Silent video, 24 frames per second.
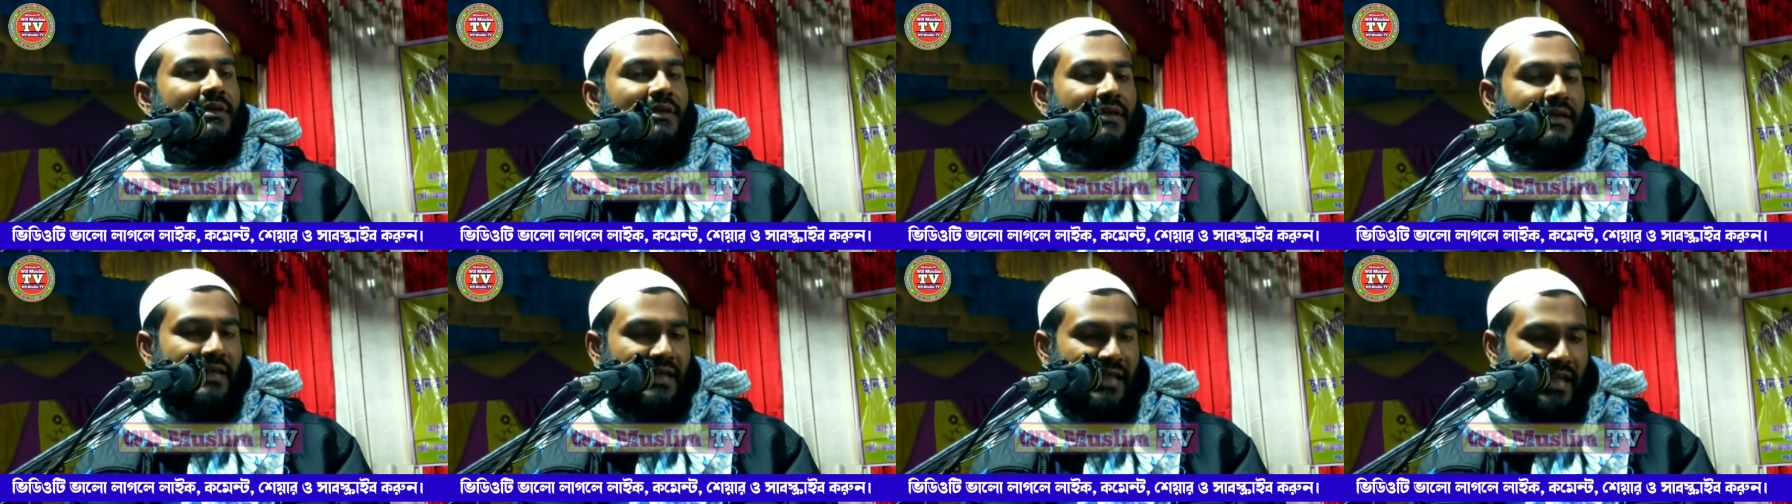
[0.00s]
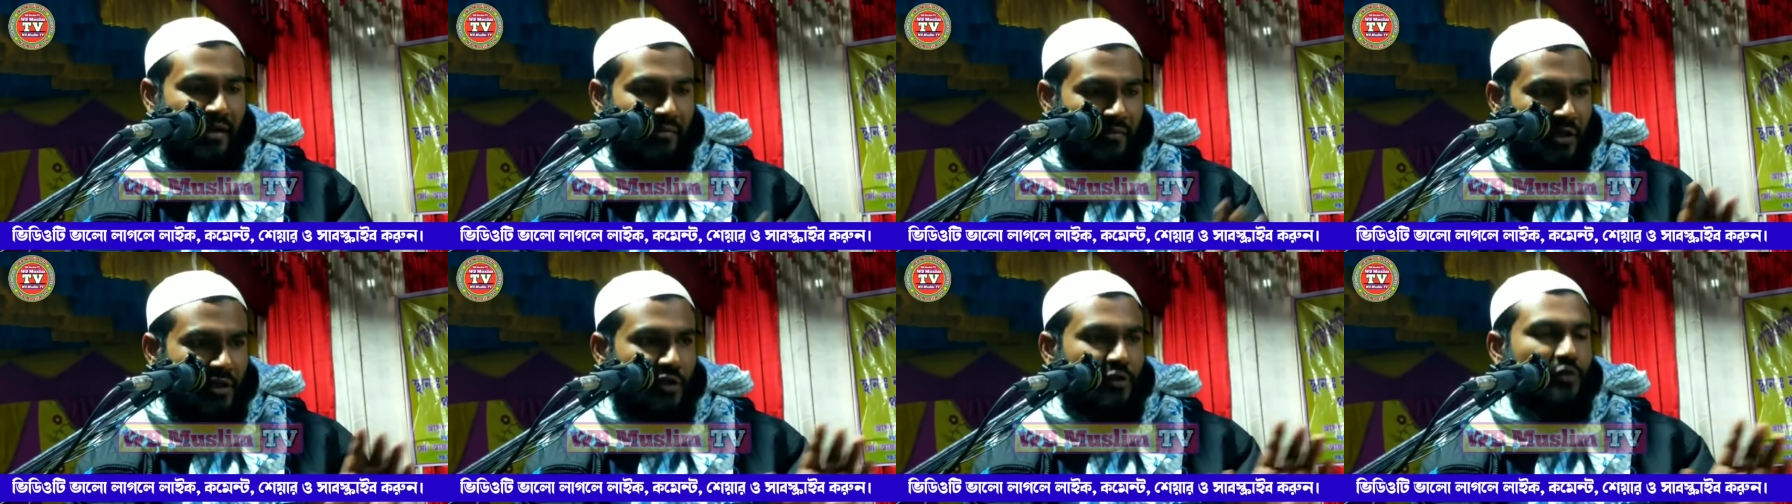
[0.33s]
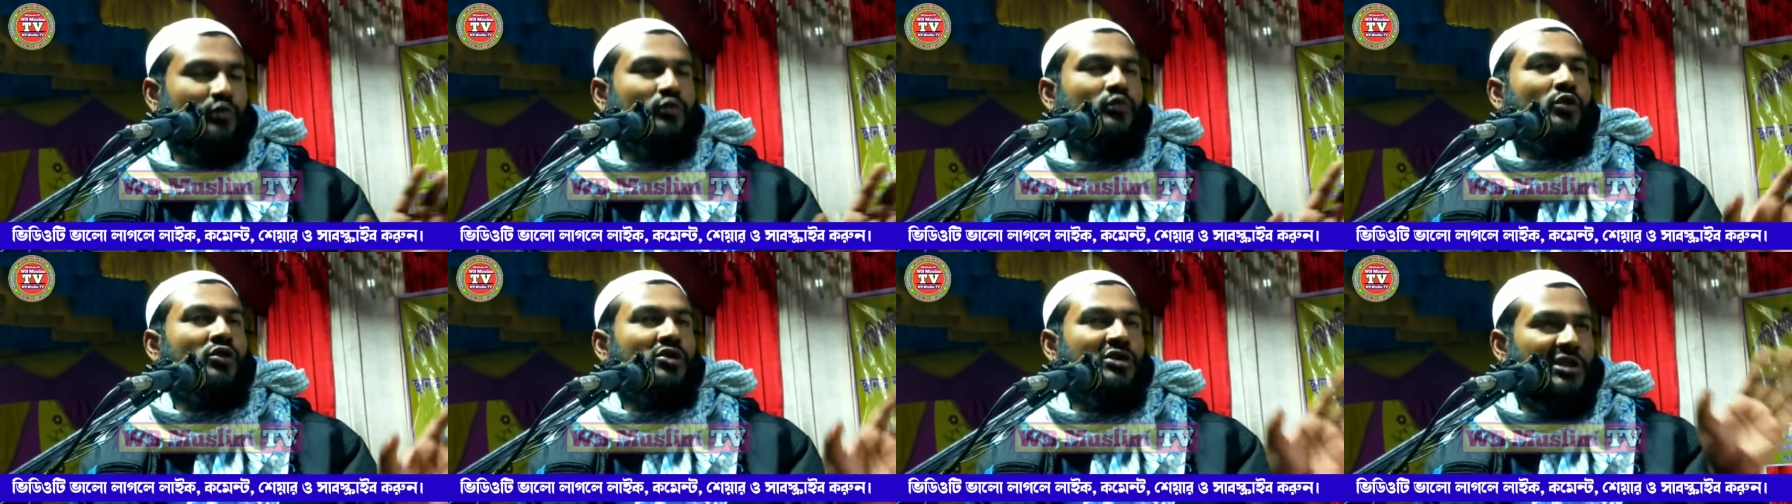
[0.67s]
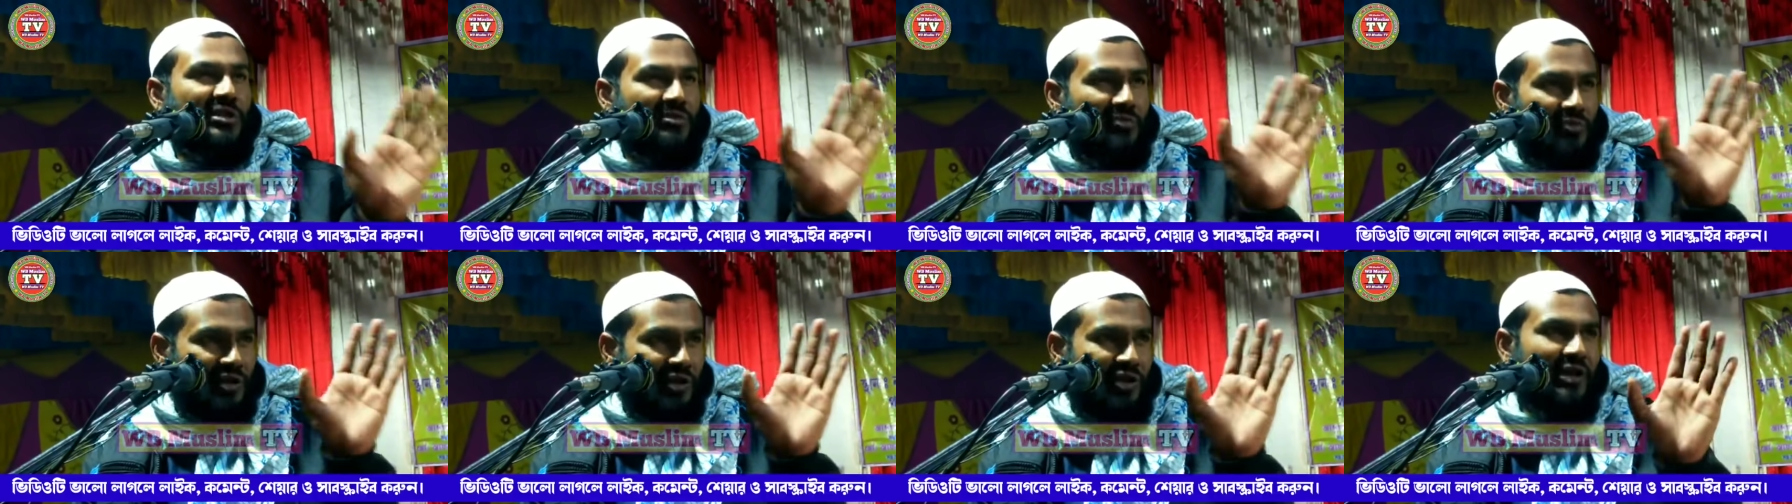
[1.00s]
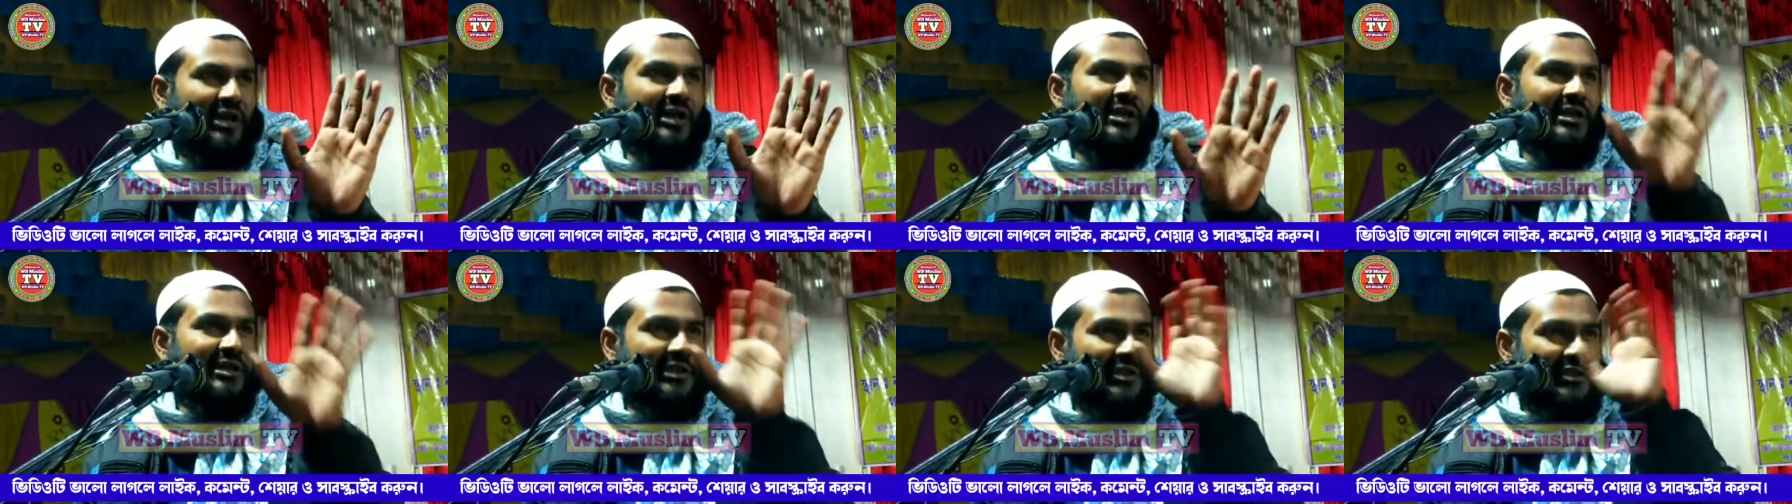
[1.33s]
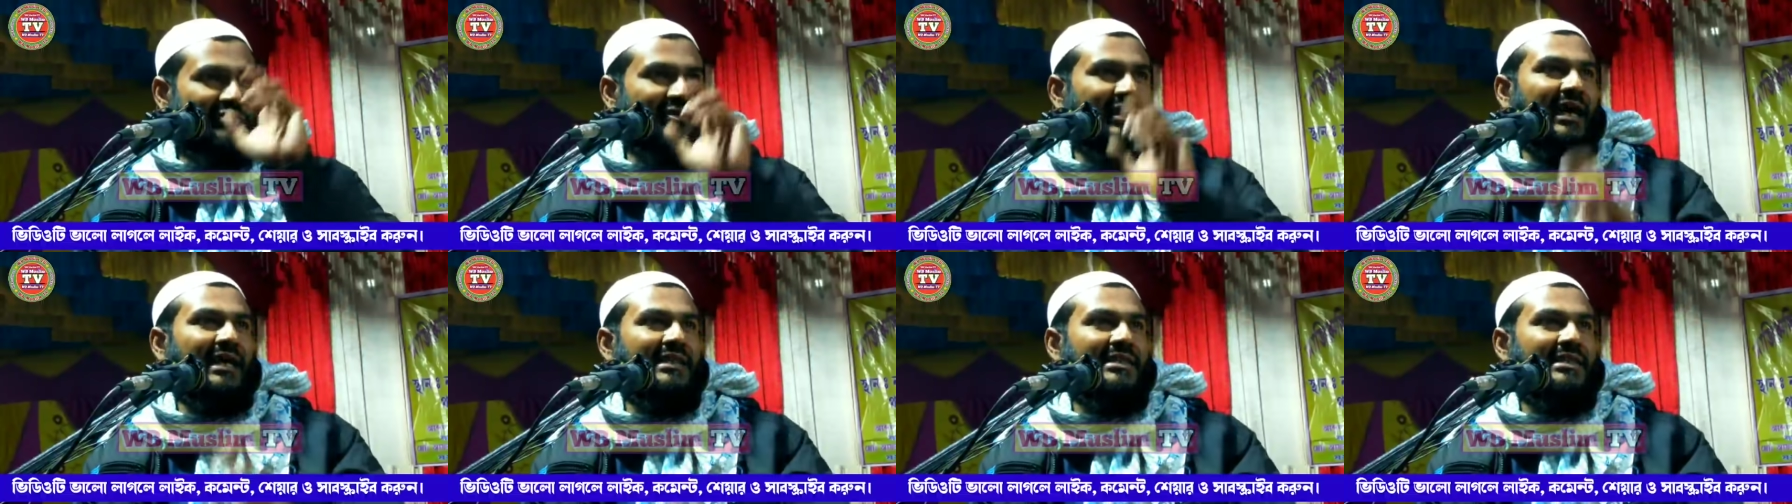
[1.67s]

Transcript: গ্রামের কুয়োতে মনে হয় কিছু